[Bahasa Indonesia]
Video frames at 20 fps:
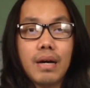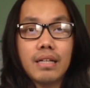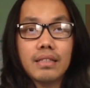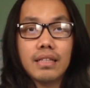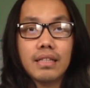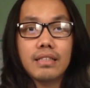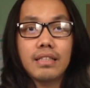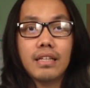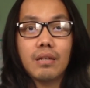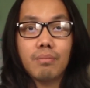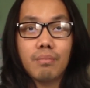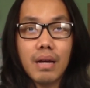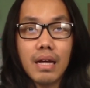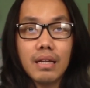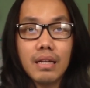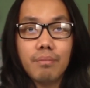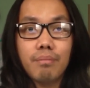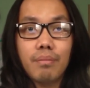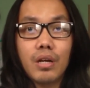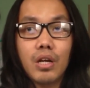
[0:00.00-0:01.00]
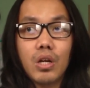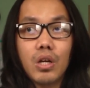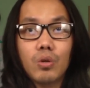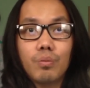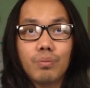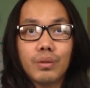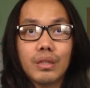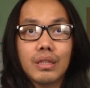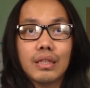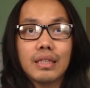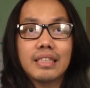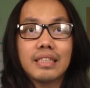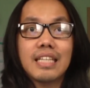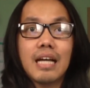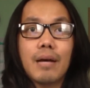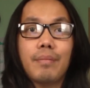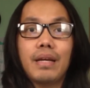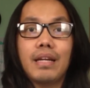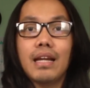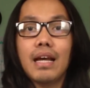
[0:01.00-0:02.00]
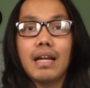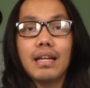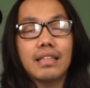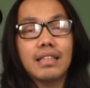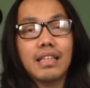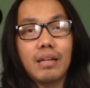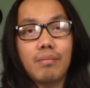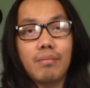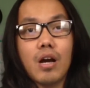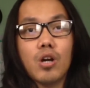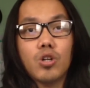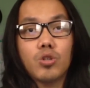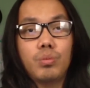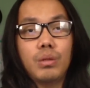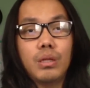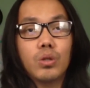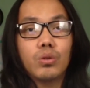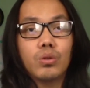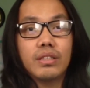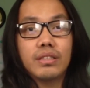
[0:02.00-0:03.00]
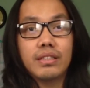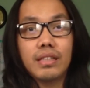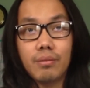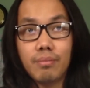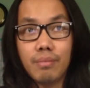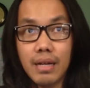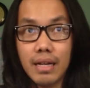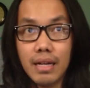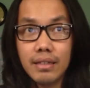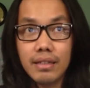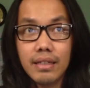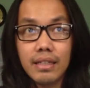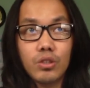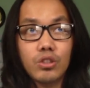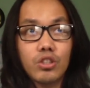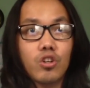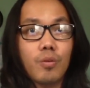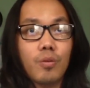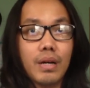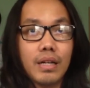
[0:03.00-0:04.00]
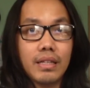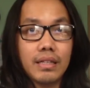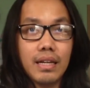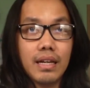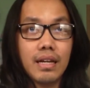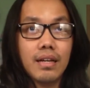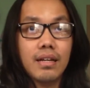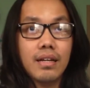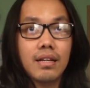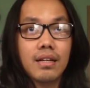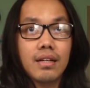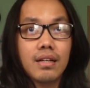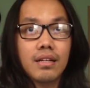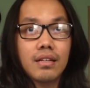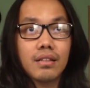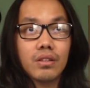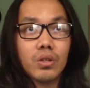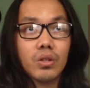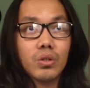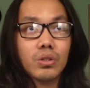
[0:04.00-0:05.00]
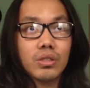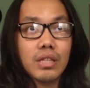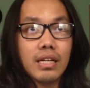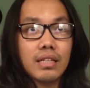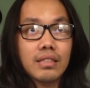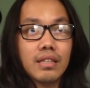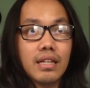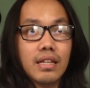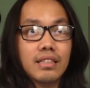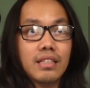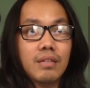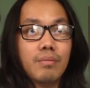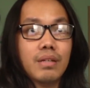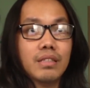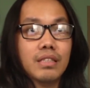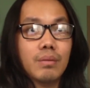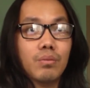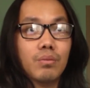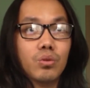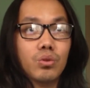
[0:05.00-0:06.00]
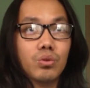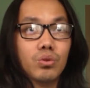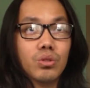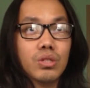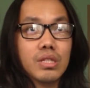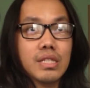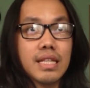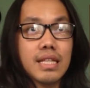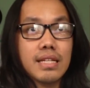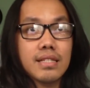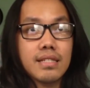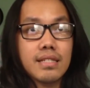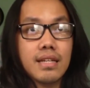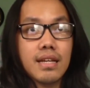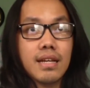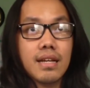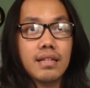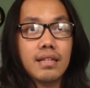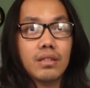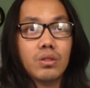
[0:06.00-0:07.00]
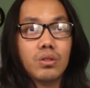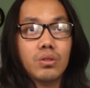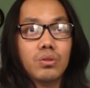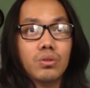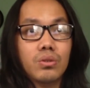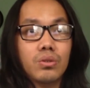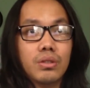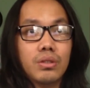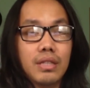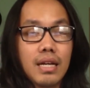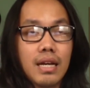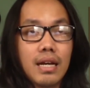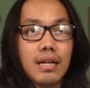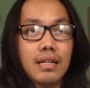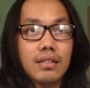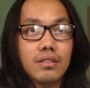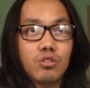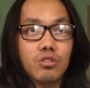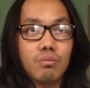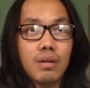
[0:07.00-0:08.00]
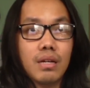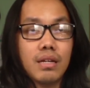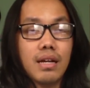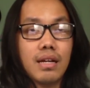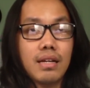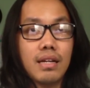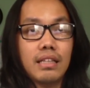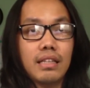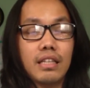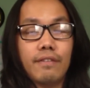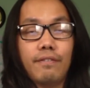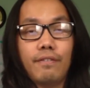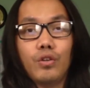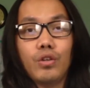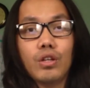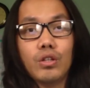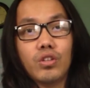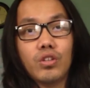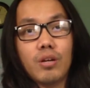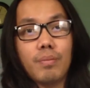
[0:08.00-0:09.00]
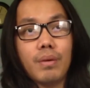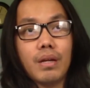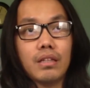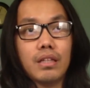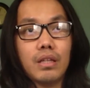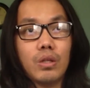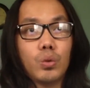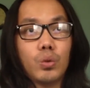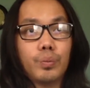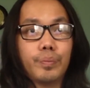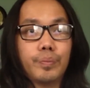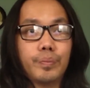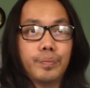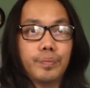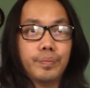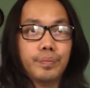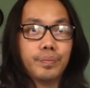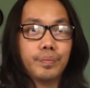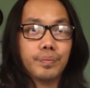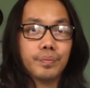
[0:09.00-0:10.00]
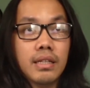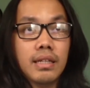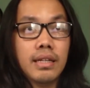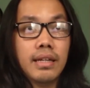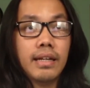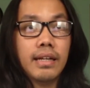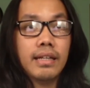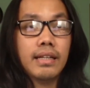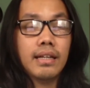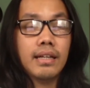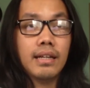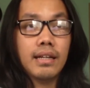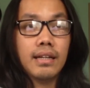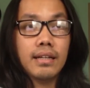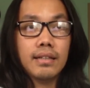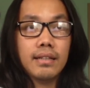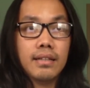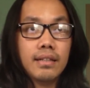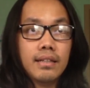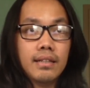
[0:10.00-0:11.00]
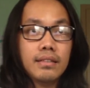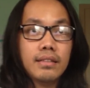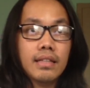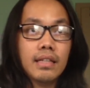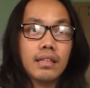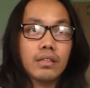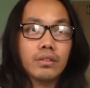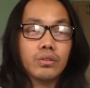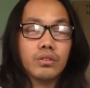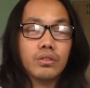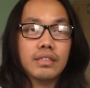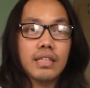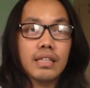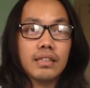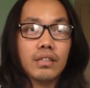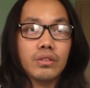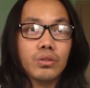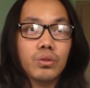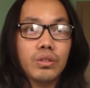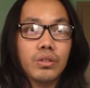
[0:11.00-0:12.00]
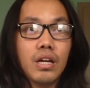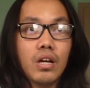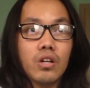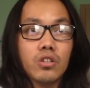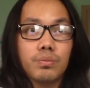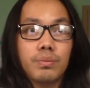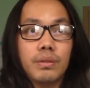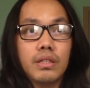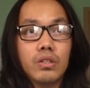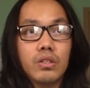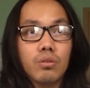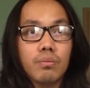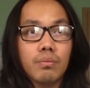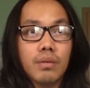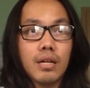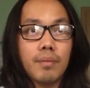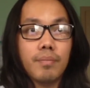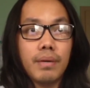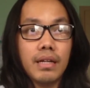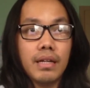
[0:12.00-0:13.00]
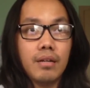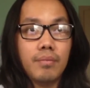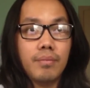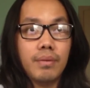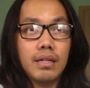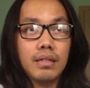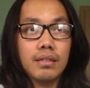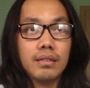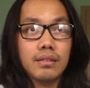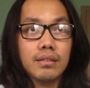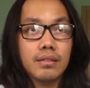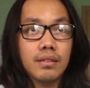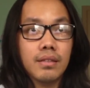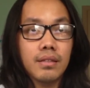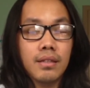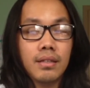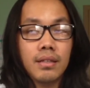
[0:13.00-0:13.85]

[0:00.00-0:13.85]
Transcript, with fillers: bahasa Jerman, belum jaminan diterima Ausbildung di Jerman, itu jawabannya. Terus ada seleksi macam khusus tesnya itu ya cuman ada interview dan juga praktikum. Terus ada yang nanya lagi jatah, jatah cuti Ausbildung berapa ya Bang?